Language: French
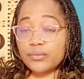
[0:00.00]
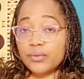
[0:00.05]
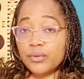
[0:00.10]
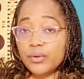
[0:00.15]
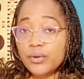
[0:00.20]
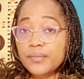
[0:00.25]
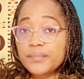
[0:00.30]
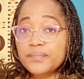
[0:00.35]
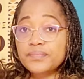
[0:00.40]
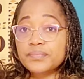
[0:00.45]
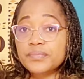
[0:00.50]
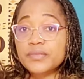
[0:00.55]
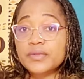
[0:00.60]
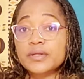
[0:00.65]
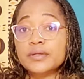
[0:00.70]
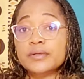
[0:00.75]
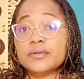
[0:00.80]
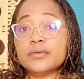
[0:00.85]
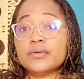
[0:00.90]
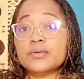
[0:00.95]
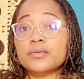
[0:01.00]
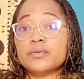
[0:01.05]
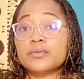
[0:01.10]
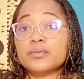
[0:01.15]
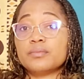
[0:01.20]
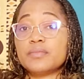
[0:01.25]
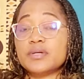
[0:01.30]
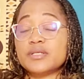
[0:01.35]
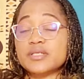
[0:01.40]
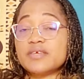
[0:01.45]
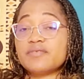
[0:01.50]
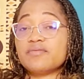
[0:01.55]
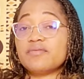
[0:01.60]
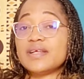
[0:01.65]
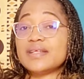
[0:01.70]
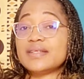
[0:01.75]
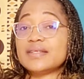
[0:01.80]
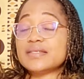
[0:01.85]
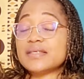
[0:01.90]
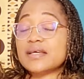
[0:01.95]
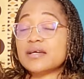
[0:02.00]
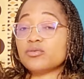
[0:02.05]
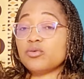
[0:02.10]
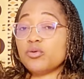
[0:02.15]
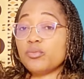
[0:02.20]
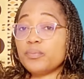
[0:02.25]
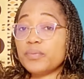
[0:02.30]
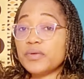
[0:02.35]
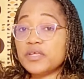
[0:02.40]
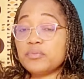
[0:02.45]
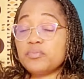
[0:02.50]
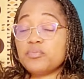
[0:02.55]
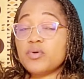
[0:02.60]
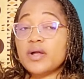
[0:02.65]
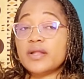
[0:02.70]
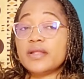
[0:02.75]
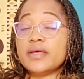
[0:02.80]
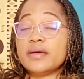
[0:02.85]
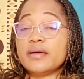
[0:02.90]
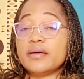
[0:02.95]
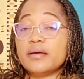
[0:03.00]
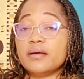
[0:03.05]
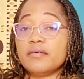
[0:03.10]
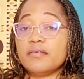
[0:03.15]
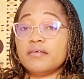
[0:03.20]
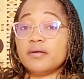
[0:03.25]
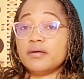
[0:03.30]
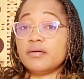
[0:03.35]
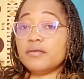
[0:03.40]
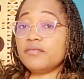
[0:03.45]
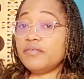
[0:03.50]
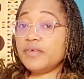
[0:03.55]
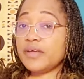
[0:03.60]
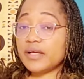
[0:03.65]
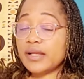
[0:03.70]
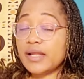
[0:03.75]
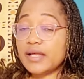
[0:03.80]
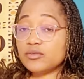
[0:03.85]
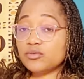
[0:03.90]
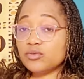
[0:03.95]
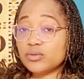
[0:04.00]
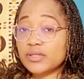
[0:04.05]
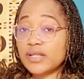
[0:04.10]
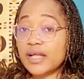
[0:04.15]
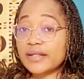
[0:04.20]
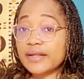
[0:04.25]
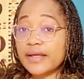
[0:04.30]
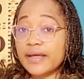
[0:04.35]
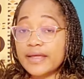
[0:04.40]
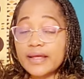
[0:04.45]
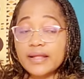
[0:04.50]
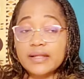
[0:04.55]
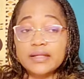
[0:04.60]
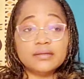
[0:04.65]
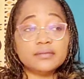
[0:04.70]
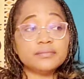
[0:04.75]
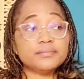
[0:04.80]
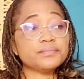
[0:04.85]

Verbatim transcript: eux parce qu'ils voulaient descendre au pays pour aller euh, faire la dot d'Anaël.